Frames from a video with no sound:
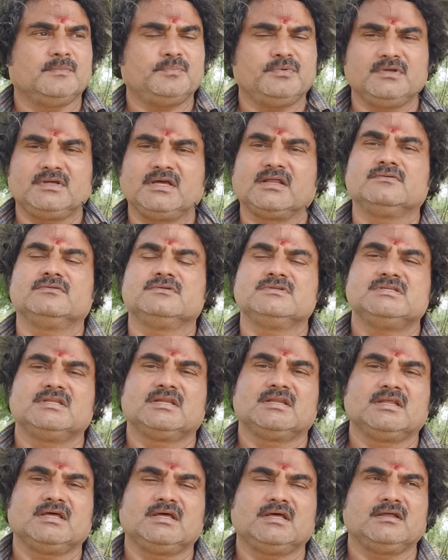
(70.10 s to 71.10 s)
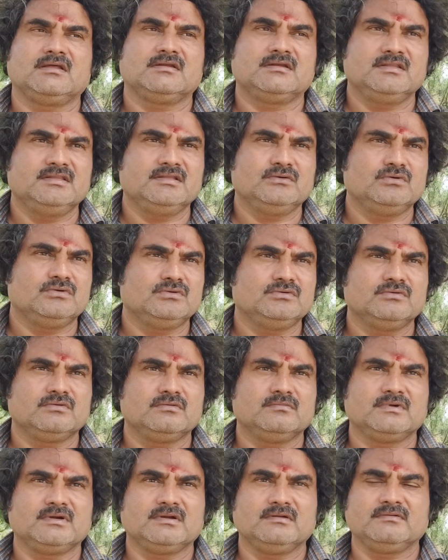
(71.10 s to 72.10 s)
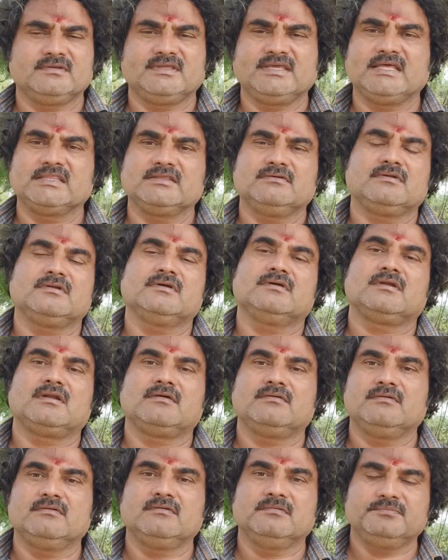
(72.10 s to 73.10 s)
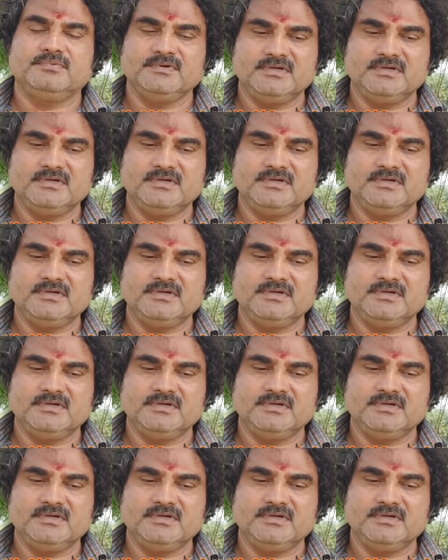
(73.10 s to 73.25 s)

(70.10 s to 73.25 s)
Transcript: ఇప్పుడు కర్నూలు జిల్లా నందికొట్కూరు మండలం కేతవరం గ్రామంలో